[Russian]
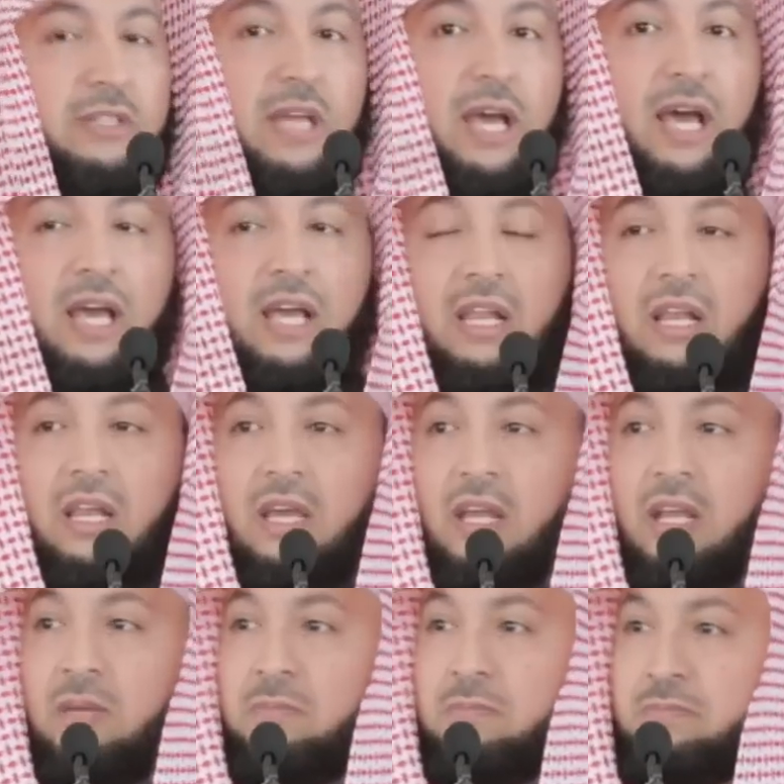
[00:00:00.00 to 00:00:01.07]
При
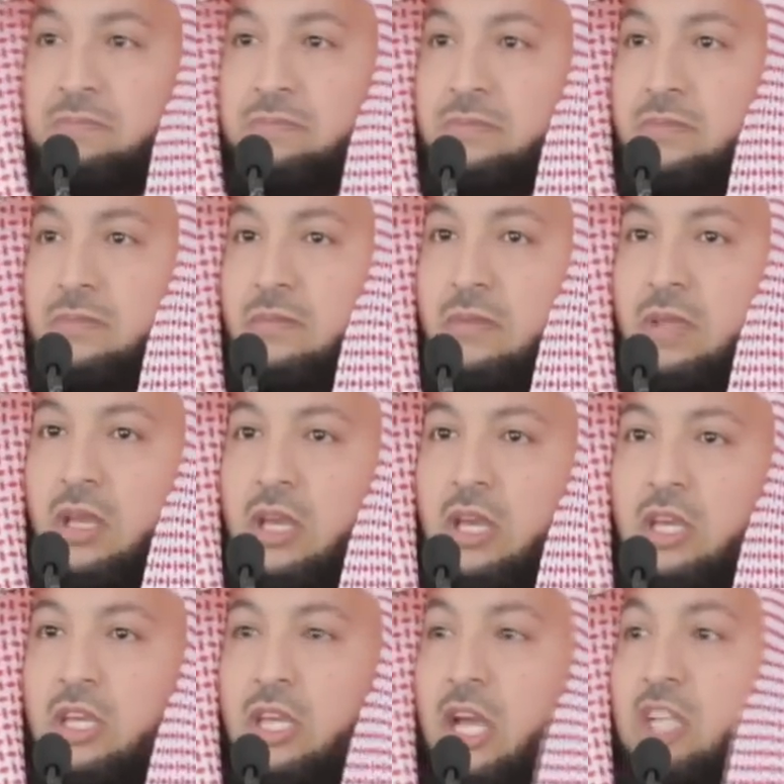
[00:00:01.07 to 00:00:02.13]
обращении к ученым нужно
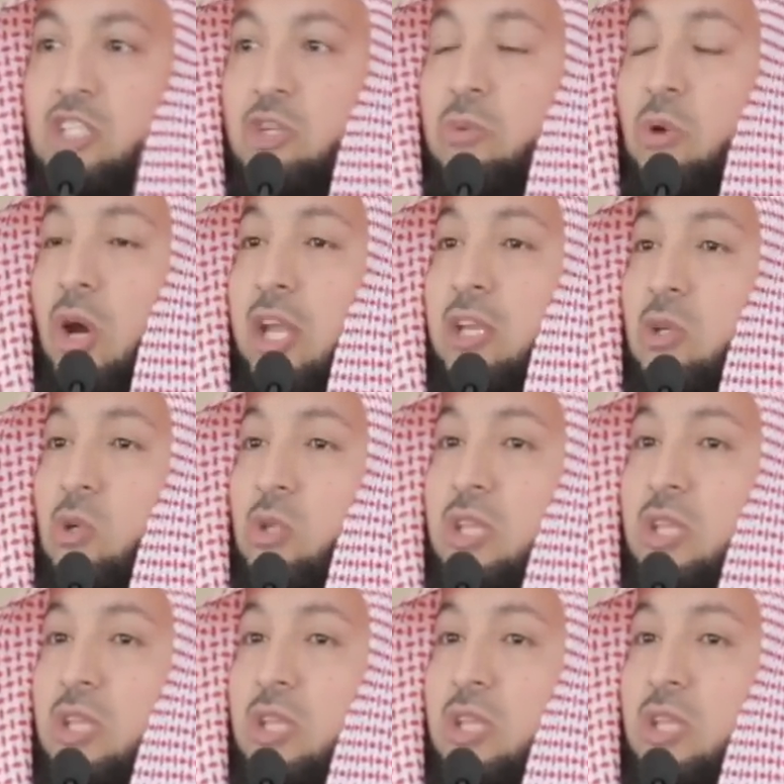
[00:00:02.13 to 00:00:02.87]
выбирать того из них,